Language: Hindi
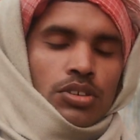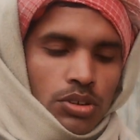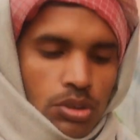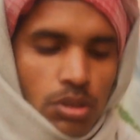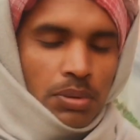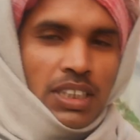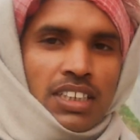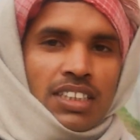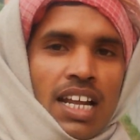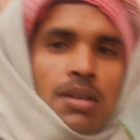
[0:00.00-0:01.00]
तो दोस्तों
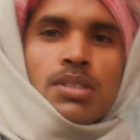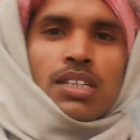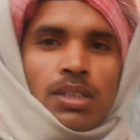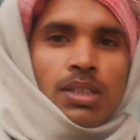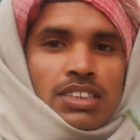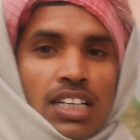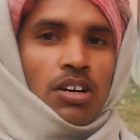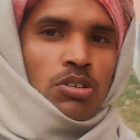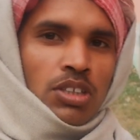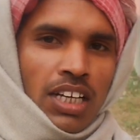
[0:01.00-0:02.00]
अभी टाइम सवा
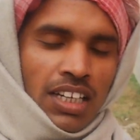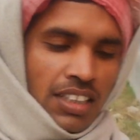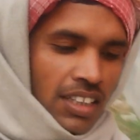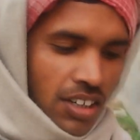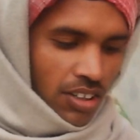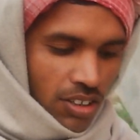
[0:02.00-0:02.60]
चार हो गया है